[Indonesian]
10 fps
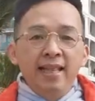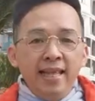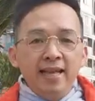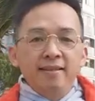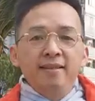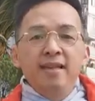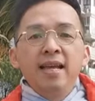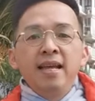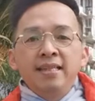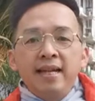Lihat,
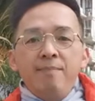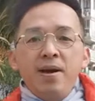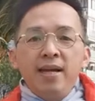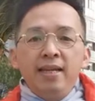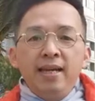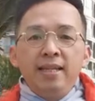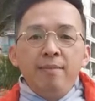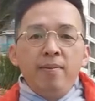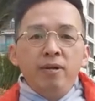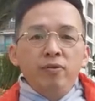Selama ada
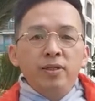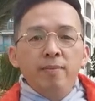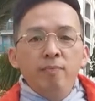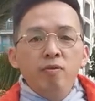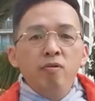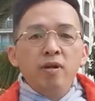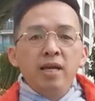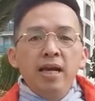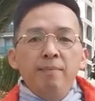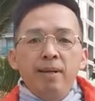ide bagus, semua
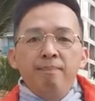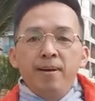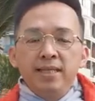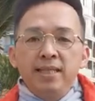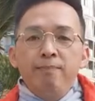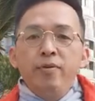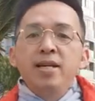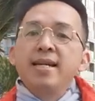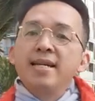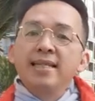orang hebat pasti
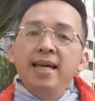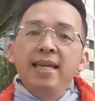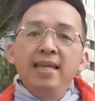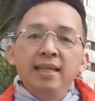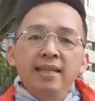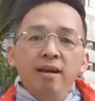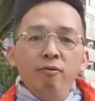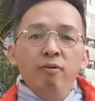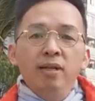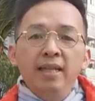punya rasa ingin
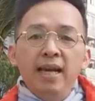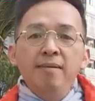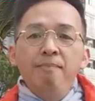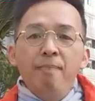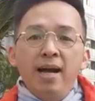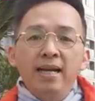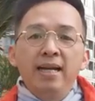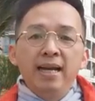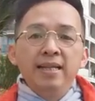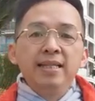tahu dan
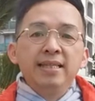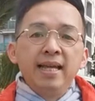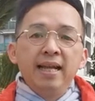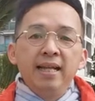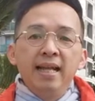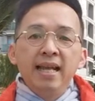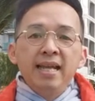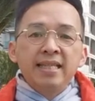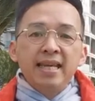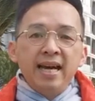bahkan sa
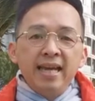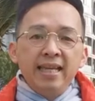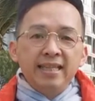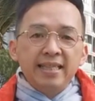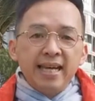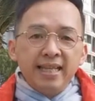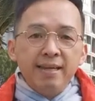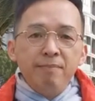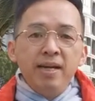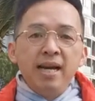sa
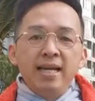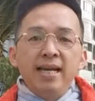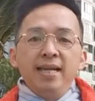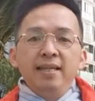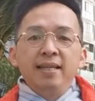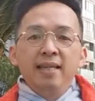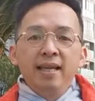saling menghargai.